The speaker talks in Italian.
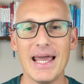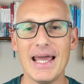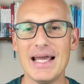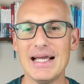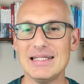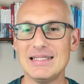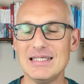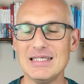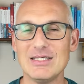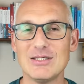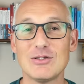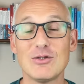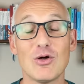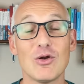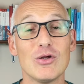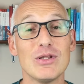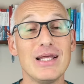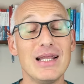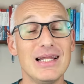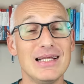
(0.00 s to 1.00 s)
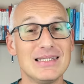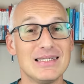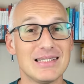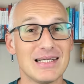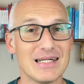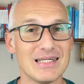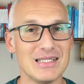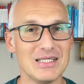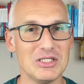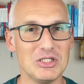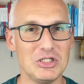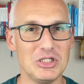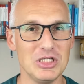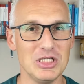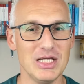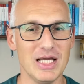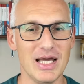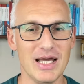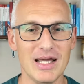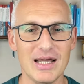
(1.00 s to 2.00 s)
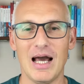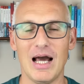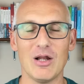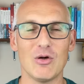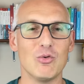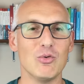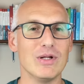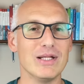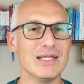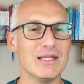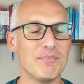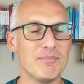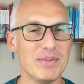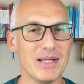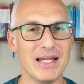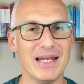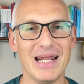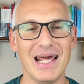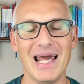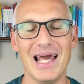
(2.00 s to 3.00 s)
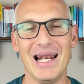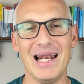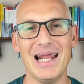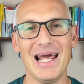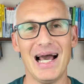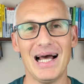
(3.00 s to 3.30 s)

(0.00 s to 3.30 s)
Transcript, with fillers: esistono delle strategie, alcune di PNL,